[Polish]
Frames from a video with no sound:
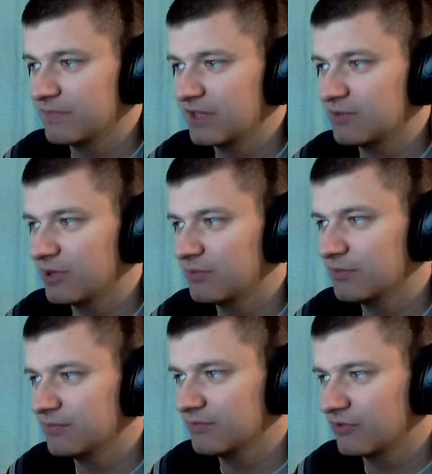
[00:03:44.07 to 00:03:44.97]
jak
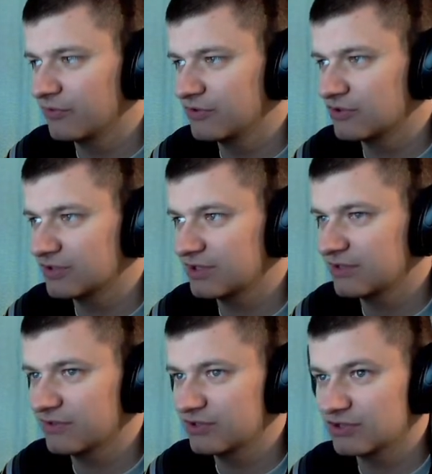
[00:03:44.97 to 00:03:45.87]
miałbym również
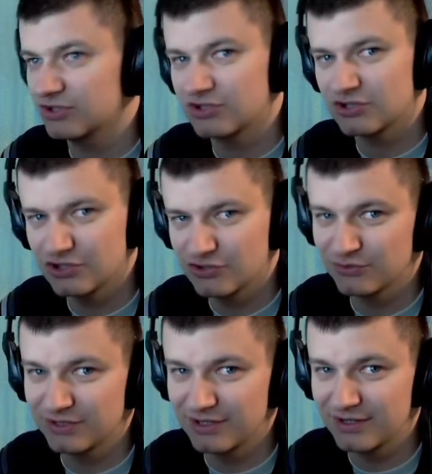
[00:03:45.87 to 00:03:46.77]
nagrywać jeszcze
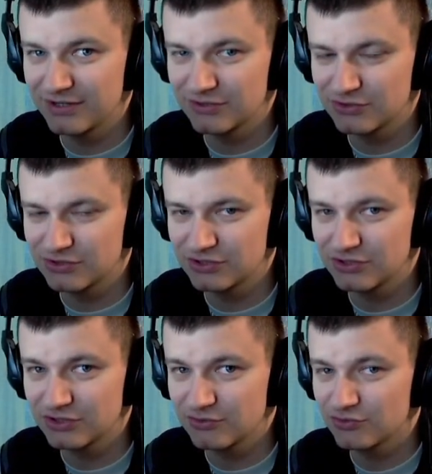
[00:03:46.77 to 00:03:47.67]
trzecią serię
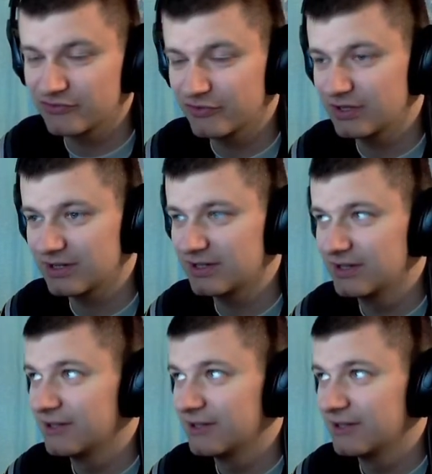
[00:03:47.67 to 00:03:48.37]
jednocześnie, to już w ogóle